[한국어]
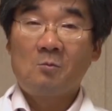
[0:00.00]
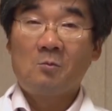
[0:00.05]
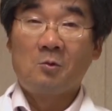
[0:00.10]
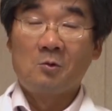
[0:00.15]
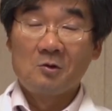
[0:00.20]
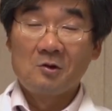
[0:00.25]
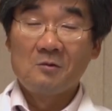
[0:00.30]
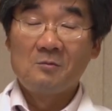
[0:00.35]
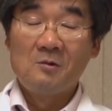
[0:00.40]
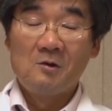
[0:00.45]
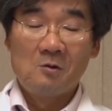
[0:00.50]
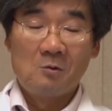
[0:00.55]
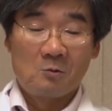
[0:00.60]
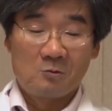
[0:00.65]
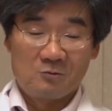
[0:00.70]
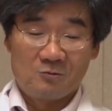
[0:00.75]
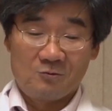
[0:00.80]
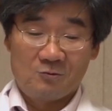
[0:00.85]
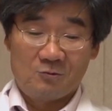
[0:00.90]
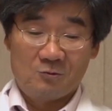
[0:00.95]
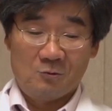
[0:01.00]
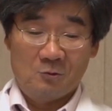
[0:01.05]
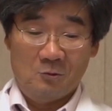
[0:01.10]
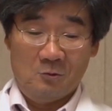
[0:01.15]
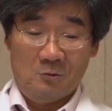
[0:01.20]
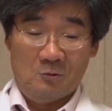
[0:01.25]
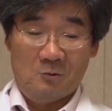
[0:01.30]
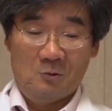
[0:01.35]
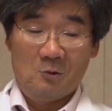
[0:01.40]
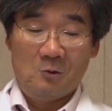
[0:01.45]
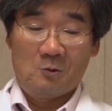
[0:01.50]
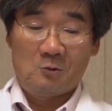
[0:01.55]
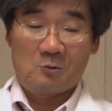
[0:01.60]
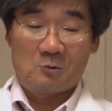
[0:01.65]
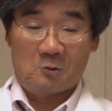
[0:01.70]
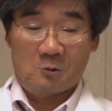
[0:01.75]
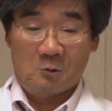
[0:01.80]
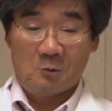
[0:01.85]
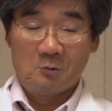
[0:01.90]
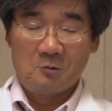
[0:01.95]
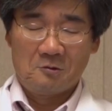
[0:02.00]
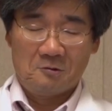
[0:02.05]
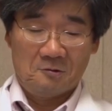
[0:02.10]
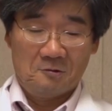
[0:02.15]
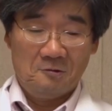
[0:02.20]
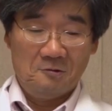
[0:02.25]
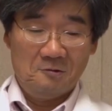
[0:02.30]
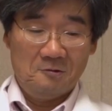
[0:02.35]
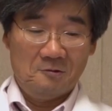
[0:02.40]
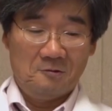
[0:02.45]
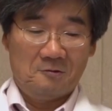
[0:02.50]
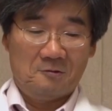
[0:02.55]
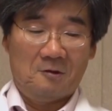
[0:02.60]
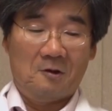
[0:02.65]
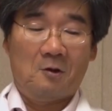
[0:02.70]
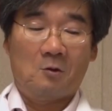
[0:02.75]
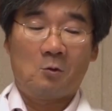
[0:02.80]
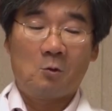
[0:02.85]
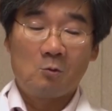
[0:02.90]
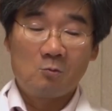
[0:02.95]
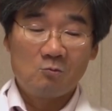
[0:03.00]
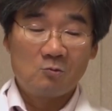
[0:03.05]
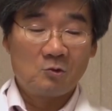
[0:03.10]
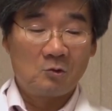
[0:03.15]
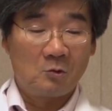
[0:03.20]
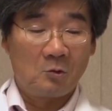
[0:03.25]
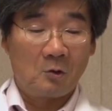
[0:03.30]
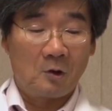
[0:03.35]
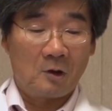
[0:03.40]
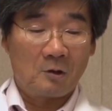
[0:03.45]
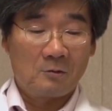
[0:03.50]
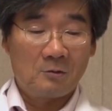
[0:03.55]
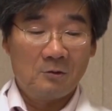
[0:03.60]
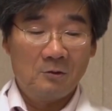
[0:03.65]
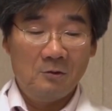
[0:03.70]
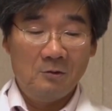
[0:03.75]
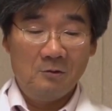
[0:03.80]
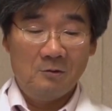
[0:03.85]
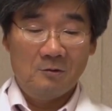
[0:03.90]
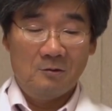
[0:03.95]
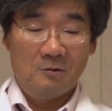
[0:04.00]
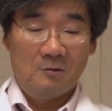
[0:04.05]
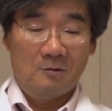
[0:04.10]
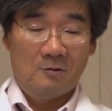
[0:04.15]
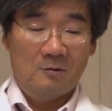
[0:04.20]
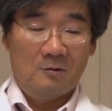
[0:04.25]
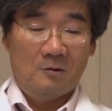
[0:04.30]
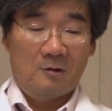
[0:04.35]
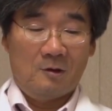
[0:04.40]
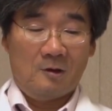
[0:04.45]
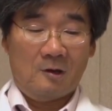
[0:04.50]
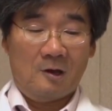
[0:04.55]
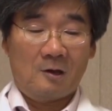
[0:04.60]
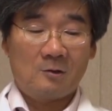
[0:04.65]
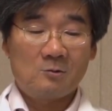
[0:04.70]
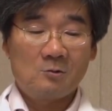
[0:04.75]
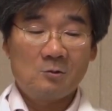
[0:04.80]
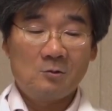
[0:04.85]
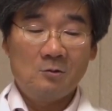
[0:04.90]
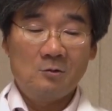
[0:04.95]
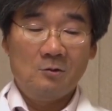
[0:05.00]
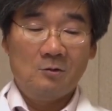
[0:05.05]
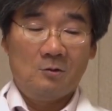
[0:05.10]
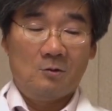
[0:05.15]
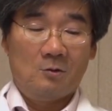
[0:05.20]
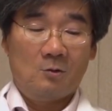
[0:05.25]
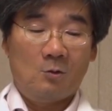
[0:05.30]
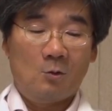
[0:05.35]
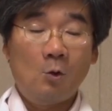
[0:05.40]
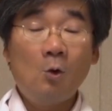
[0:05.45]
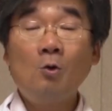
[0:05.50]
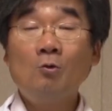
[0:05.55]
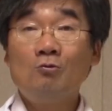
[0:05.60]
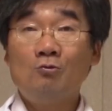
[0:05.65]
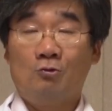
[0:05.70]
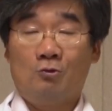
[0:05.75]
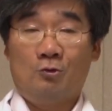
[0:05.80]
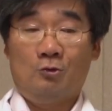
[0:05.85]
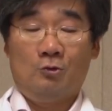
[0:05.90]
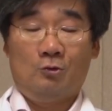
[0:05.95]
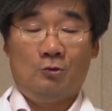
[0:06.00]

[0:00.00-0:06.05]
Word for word: 보리빌 옥수수도 좋은 네, 곡물이 되겠고요. 각종 콩류.